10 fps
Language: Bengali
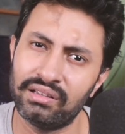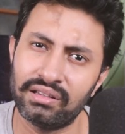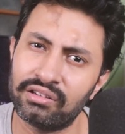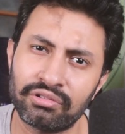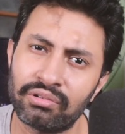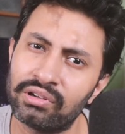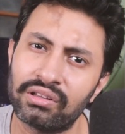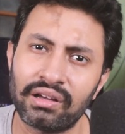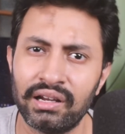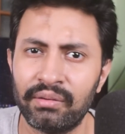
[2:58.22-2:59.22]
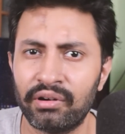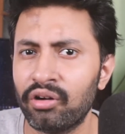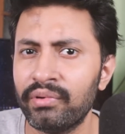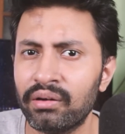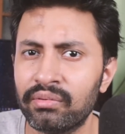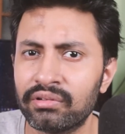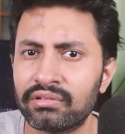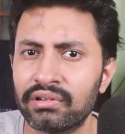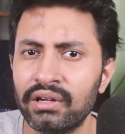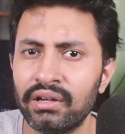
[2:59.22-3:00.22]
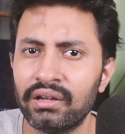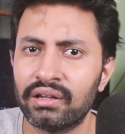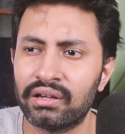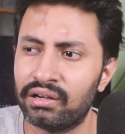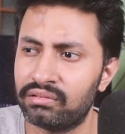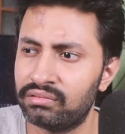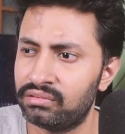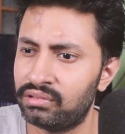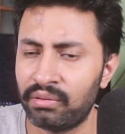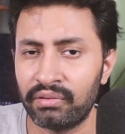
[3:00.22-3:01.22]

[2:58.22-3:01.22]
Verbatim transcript: এর সঙ্গে তো তাহলে আমার হবে না বস কারণ আমার